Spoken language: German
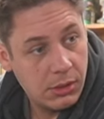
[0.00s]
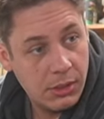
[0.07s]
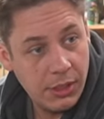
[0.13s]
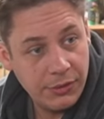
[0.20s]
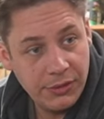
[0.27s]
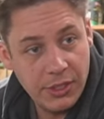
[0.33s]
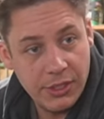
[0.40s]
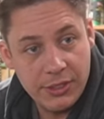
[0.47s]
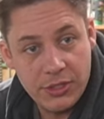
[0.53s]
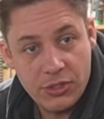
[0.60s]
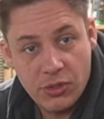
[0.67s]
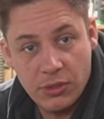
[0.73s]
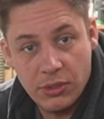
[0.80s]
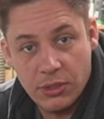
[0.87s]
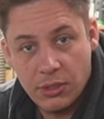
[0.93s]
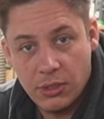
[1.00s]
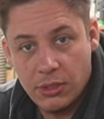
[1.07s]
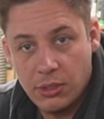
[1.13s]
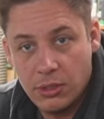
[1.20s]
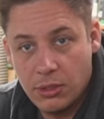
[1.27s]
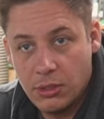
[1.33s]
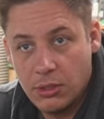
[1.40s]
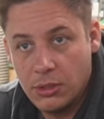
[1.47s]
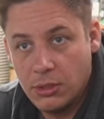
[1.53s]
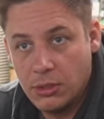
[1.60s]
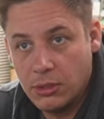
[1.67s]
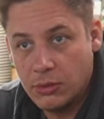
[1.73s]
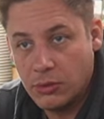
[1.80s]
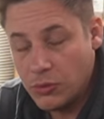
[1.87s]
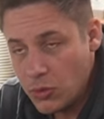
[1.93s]
Hast du das jetzt schon?
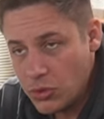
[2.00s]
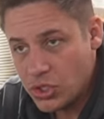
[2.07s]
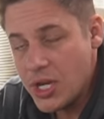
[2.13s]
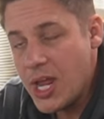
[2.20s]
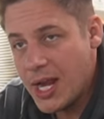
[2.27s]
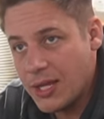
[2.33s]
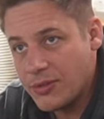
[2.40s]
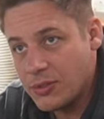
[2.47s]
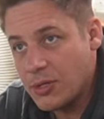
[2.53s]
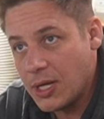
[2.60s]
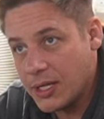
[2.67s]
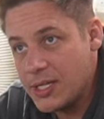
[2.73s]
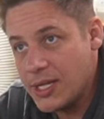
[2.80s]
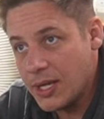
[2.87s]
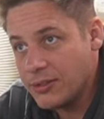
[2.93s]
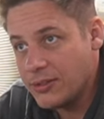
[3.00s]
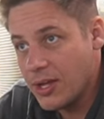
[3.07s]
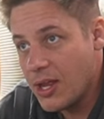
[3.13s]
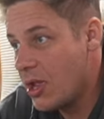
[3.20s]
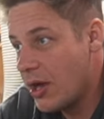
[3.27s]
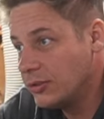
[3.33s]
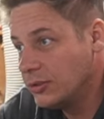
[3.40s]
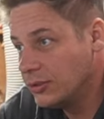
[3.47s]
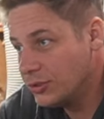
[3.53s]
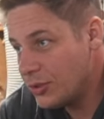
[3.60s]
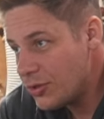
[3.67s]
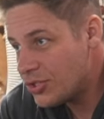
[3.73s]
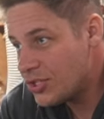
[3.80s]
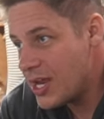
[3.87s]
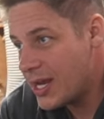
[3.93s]
So schnell hast du lackiert,
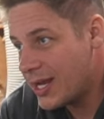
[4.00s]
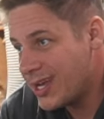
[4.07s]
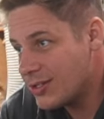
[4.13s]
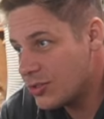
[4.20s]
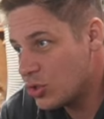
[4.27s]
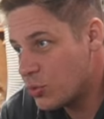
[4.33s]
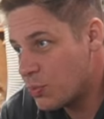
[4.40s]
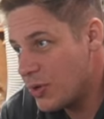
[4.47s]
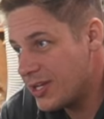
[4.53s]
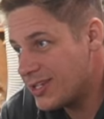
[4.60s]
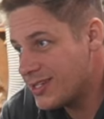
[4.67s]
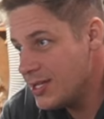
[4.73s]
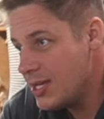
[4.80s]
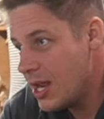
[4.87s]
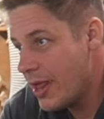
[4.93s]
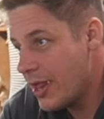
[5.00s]
so schnell kannst du spritzen.